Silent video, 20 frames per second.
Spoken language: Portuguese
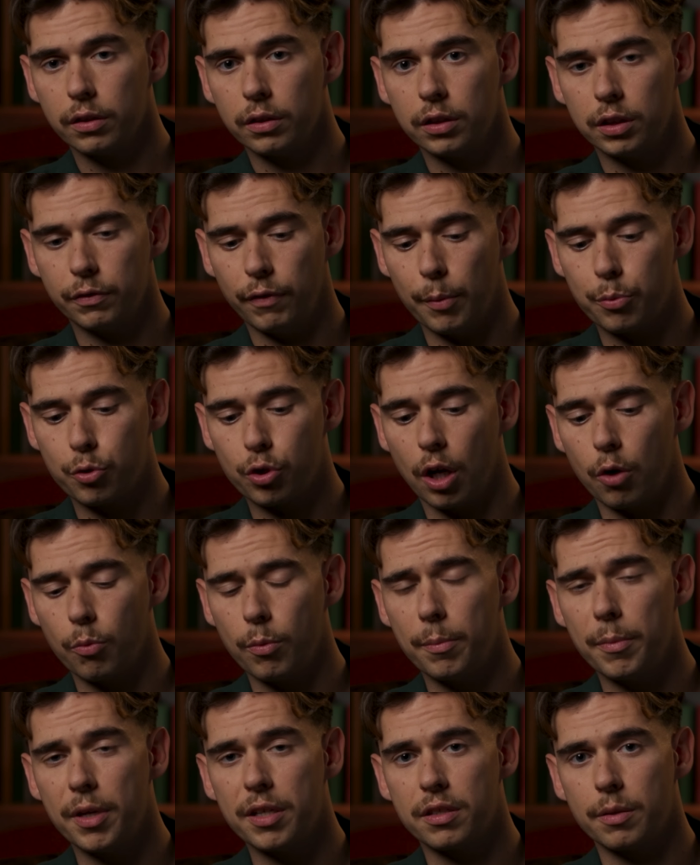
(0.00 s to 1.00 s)
se vai buscar
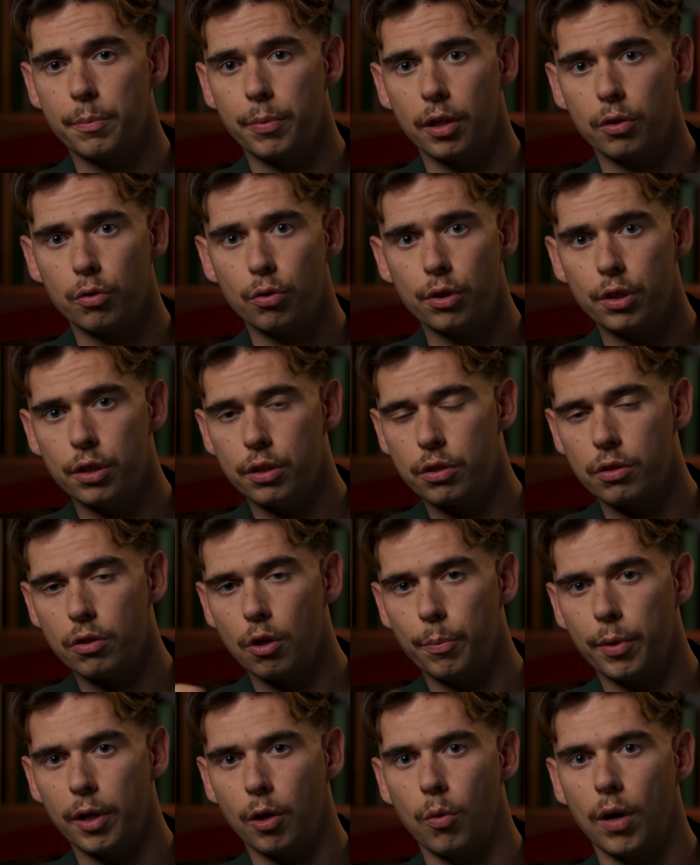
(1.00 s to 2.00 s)
uma mesa para dois
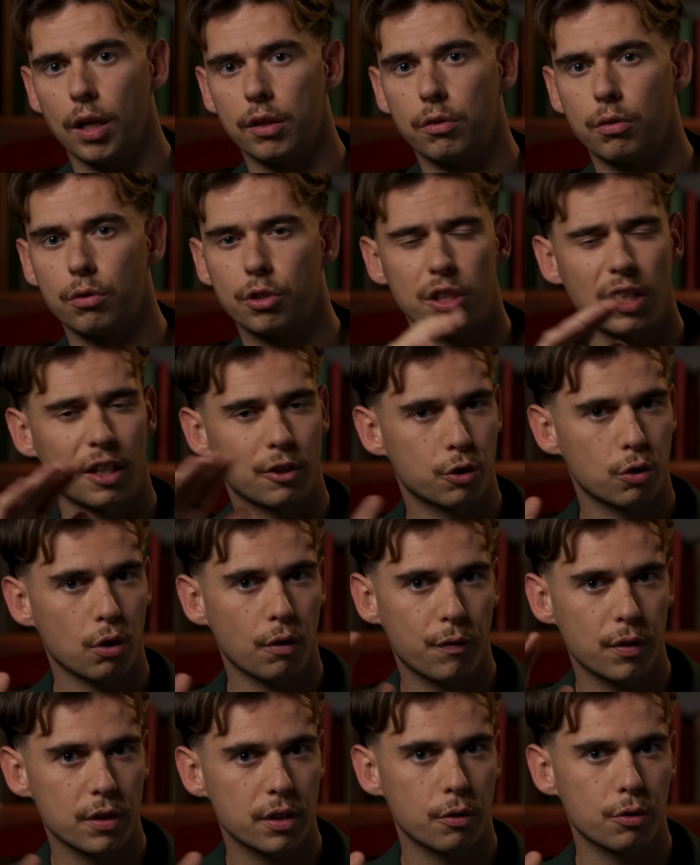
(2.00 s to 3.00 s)
ou para quatro. Está só
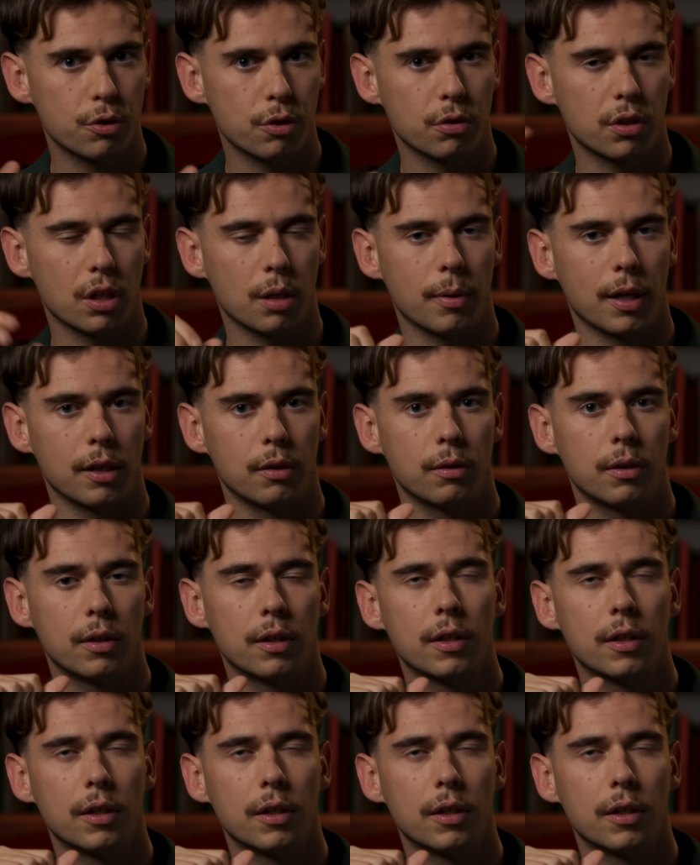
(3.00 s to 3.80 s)
a fazer o seu trabalho.